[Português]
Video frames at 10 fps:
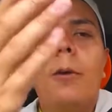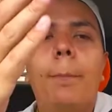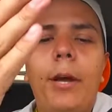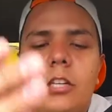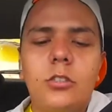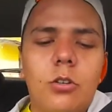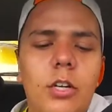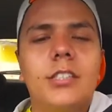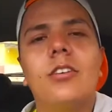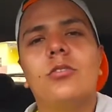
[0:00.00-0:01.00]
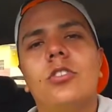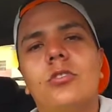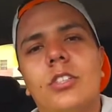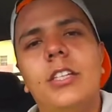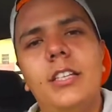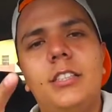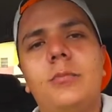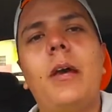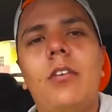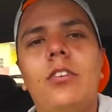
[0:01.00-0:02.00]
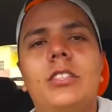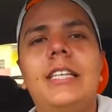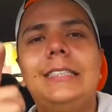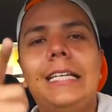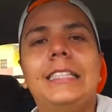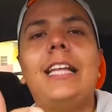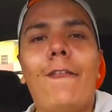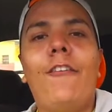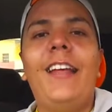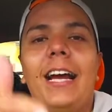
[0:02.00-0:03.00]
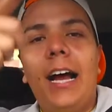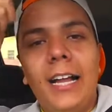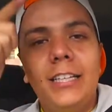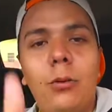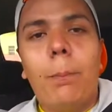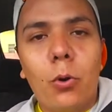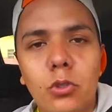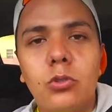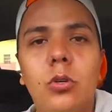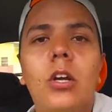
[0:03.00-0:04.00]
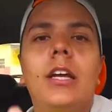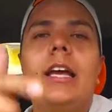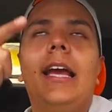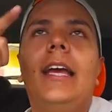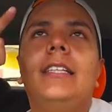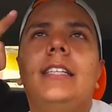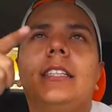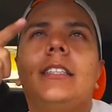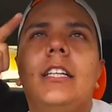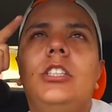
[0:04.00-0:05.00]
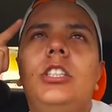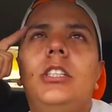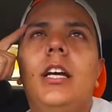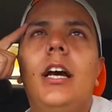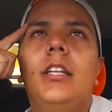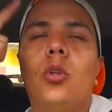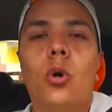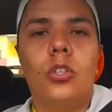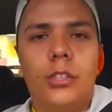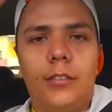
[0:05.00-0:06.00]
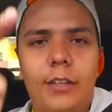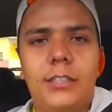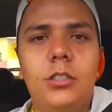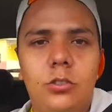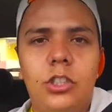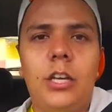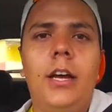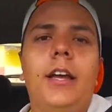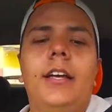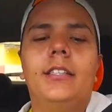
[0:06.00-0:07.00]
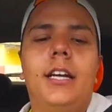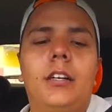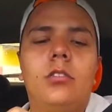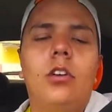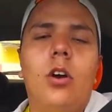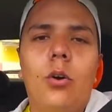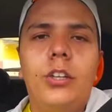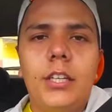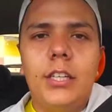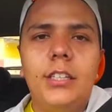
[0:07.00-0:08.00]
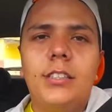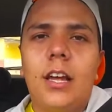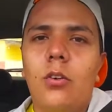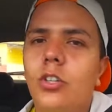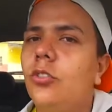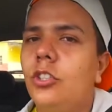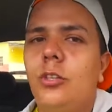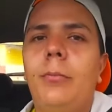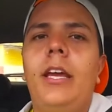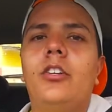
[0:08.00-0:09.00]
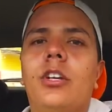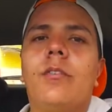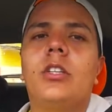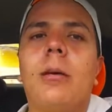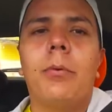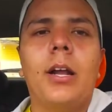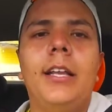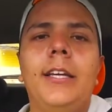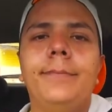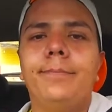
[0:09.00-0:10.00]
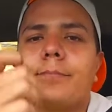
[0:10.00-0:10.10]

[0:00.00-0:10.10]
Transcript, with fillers: Beijo no coração de todos vocês. Espero vocês sexta-feira ali no posto. É, sexta, dia 12 vai ser o dia, certo? 8h15 da noite, 8h30. Eu já vou estar tá por ali.